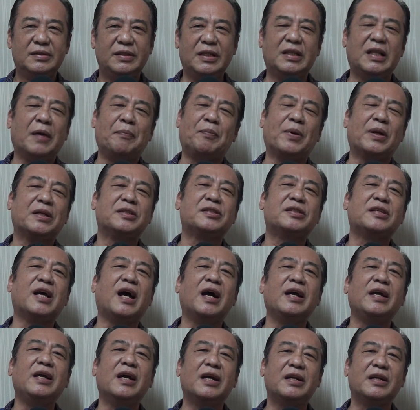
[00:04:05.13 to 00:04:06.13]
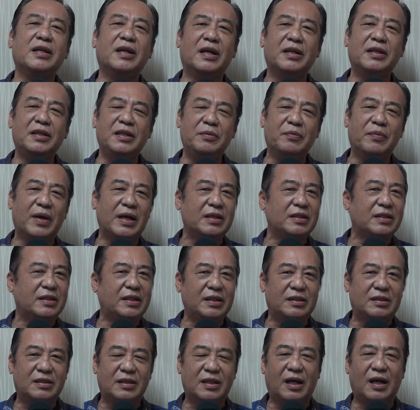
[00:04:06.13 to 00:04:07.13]
Kita percaya dengan iman
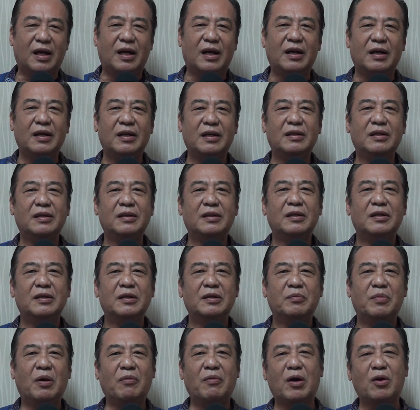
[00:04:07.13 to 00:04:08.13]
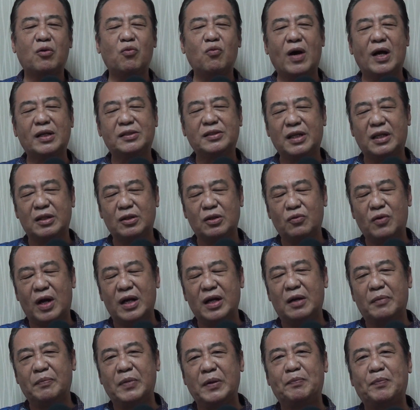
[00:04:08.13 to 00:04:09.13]
kita bahwa kuasa
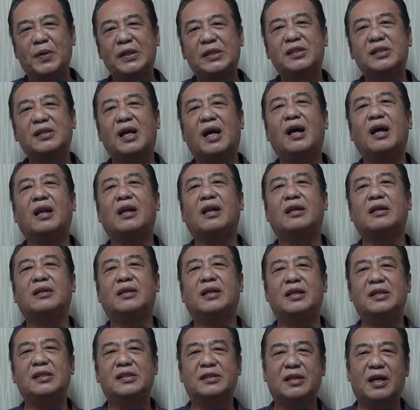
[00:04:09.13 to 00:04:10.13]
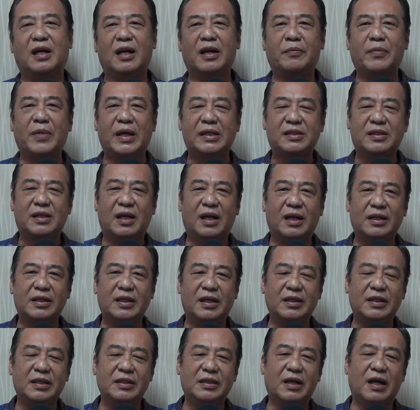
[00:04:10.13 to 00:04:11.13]
Tuhan lebih besar dari segala masalah
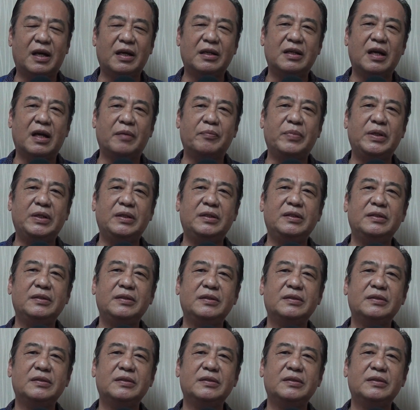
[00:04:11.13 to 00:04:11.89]
yang kita hadapi.